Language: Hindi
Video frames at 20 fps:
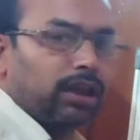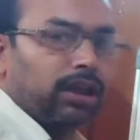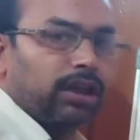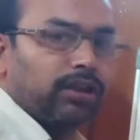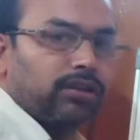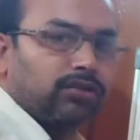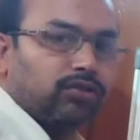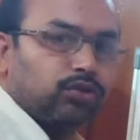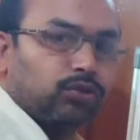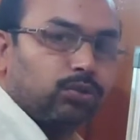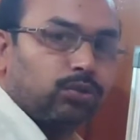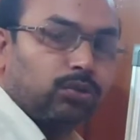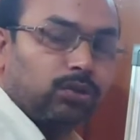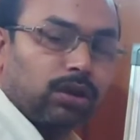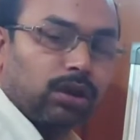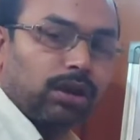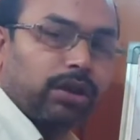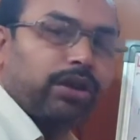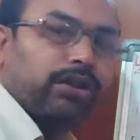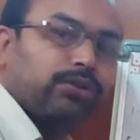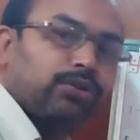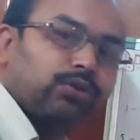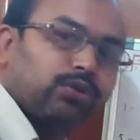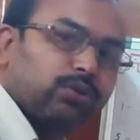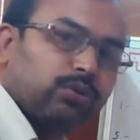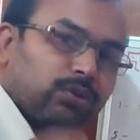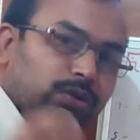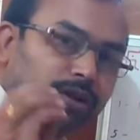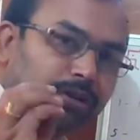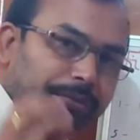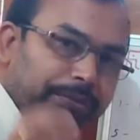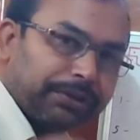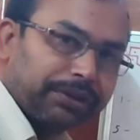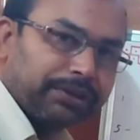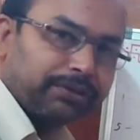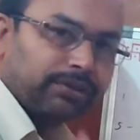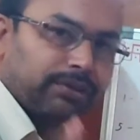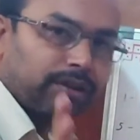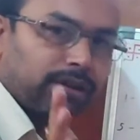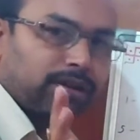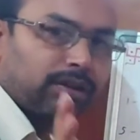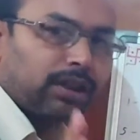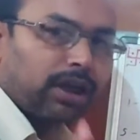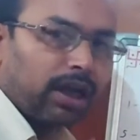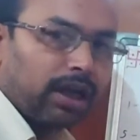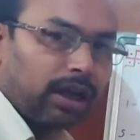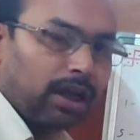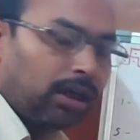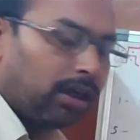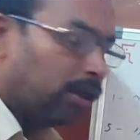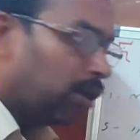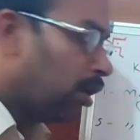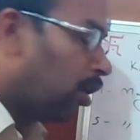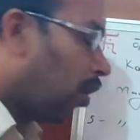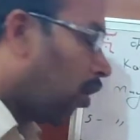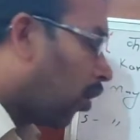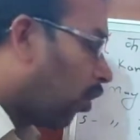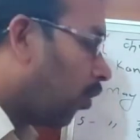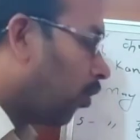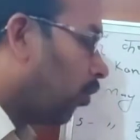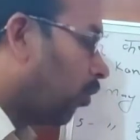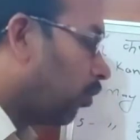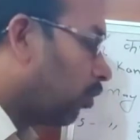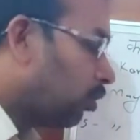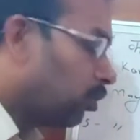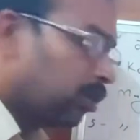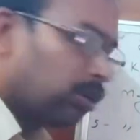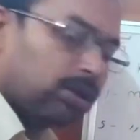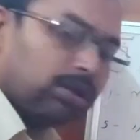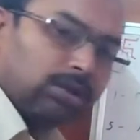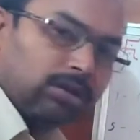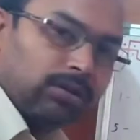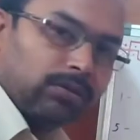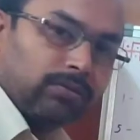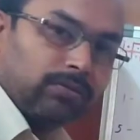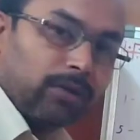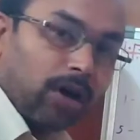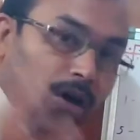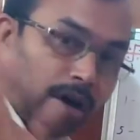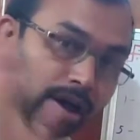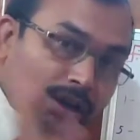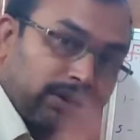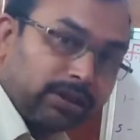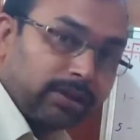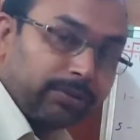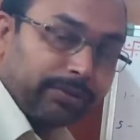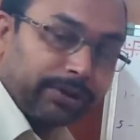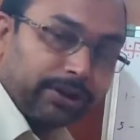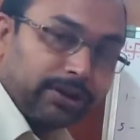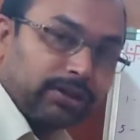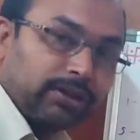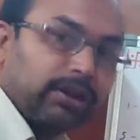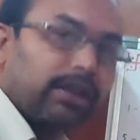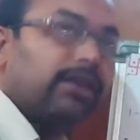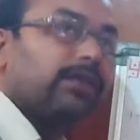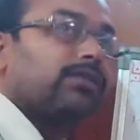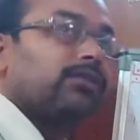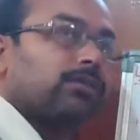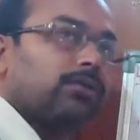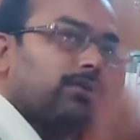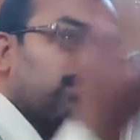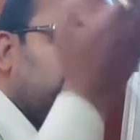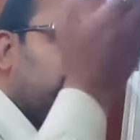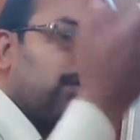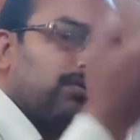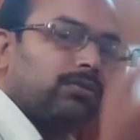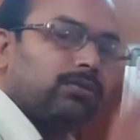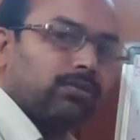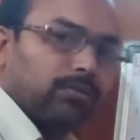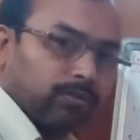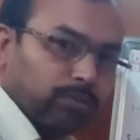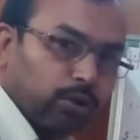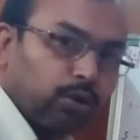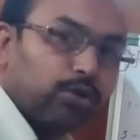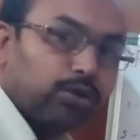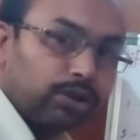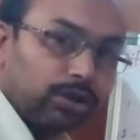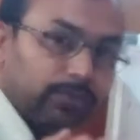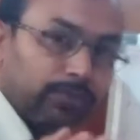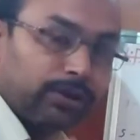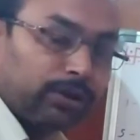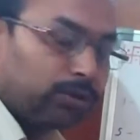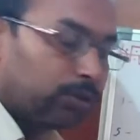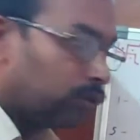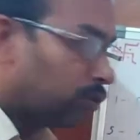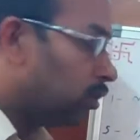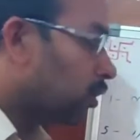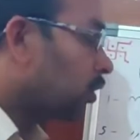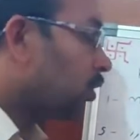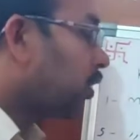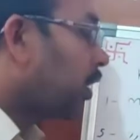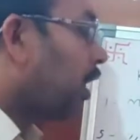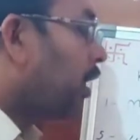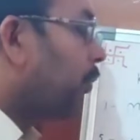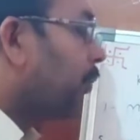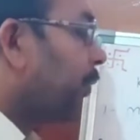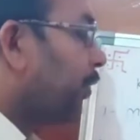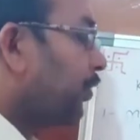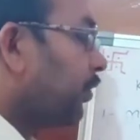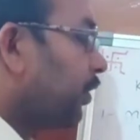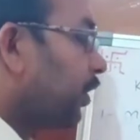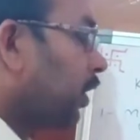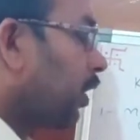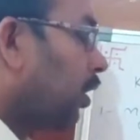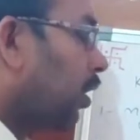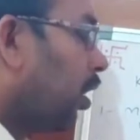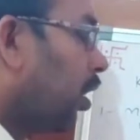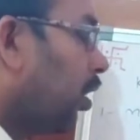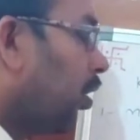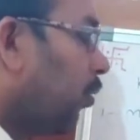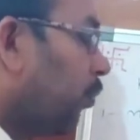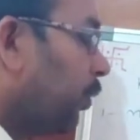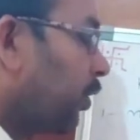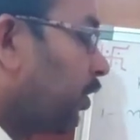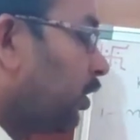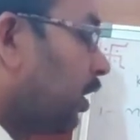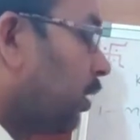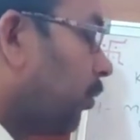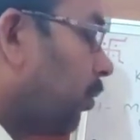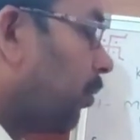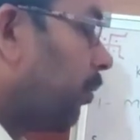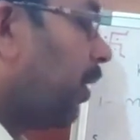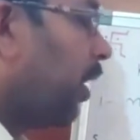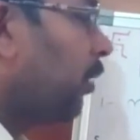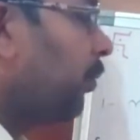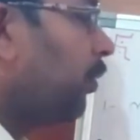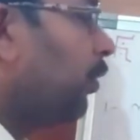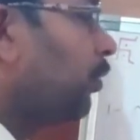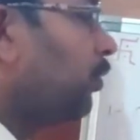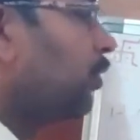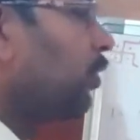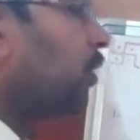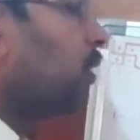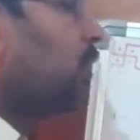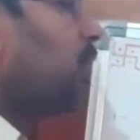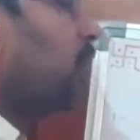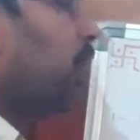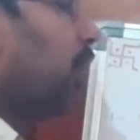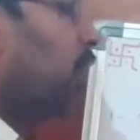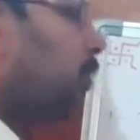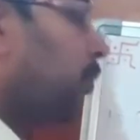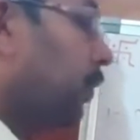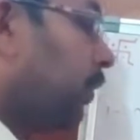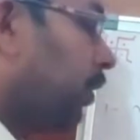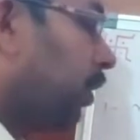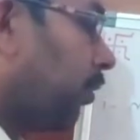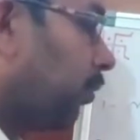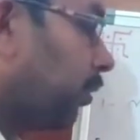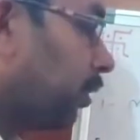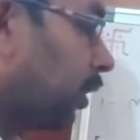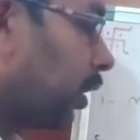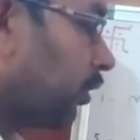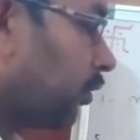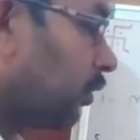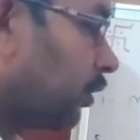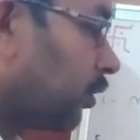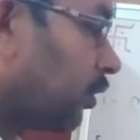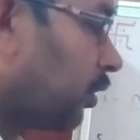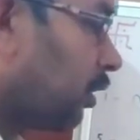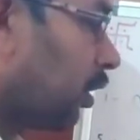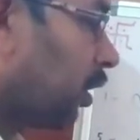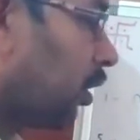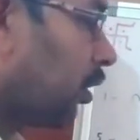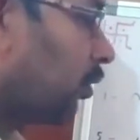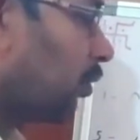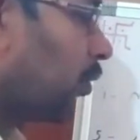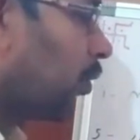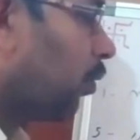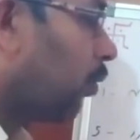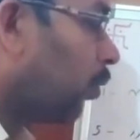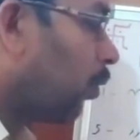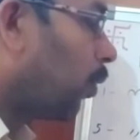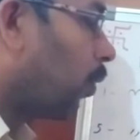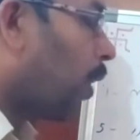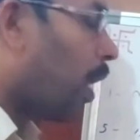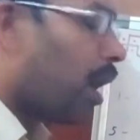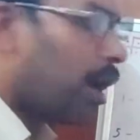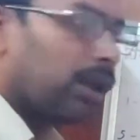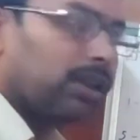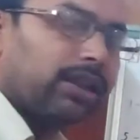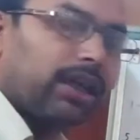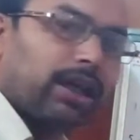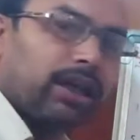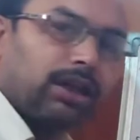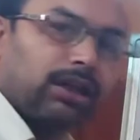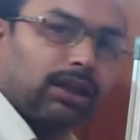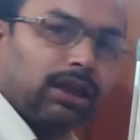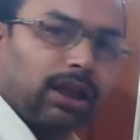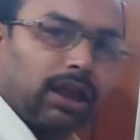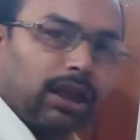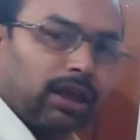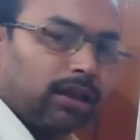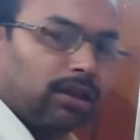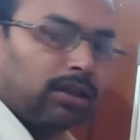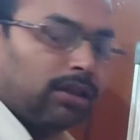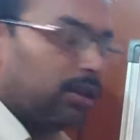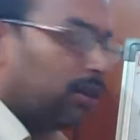हैं शुगर है तो शुगर बढ़ सकता है और अतिवृद्ध हैं तो मोक्ष भी हो सकता है पत्नी का पत्नी बीमार भी हो सकती हैं हॉस्पिटल भी जा सकती हैं वो तो वहाँ जा कर के